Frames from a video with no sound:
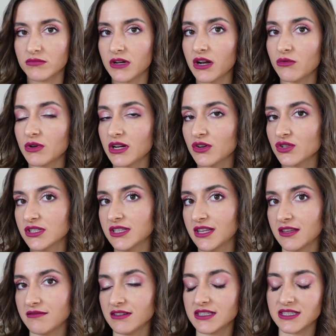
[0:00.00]
algunas cositas
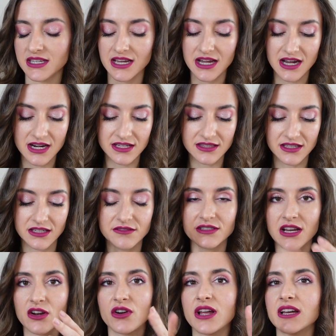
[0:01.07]
de Viseart, Yves
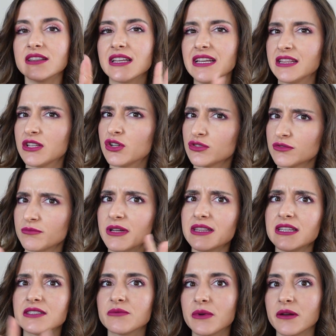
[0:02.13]
Saint Laurent, It
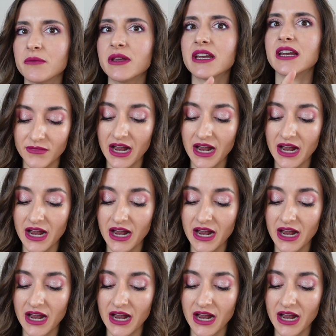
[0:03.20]
Cosmetics, Vermine,